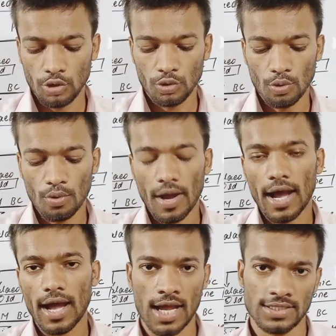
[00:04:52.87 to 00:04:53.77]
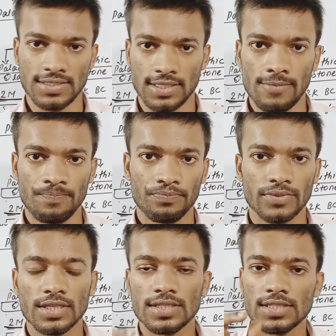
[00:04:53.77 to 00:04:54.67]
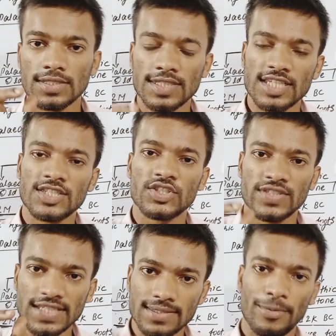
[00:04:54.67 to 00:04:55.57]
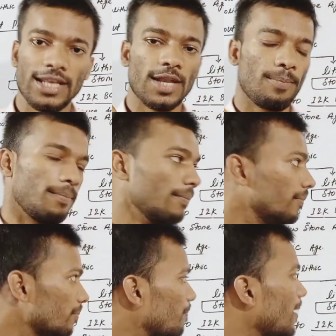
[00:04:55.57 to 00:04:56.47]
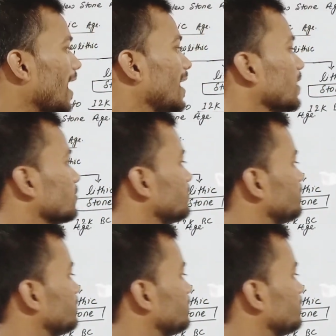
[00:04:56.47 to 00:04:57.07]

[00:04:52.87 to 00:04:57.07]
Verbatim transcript: तो आज से 66 मिलियन पहले